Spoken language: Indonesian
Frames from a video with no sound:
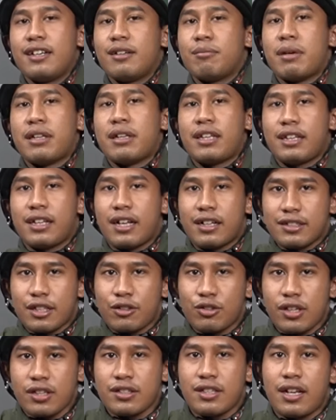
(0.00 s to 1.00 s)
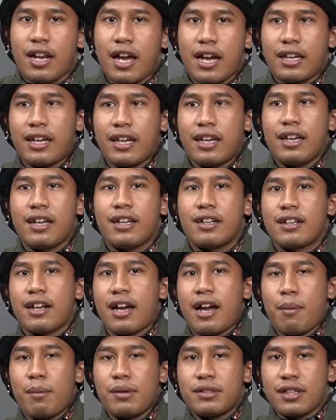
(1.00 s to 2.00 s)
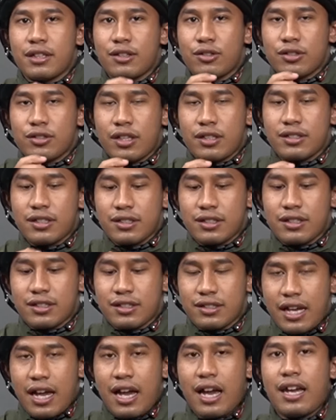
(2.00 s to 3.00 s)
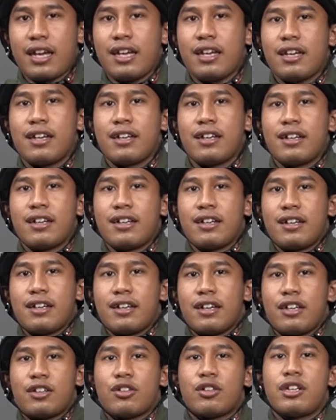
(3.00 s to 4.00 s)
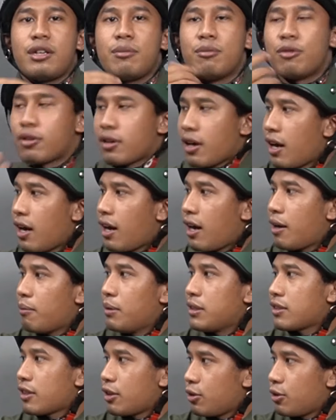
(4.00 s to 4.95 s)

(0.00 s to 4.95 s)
Berarti tinggal satu sesi lagi. Nah, habis satu sesi selesai itu dibuka batch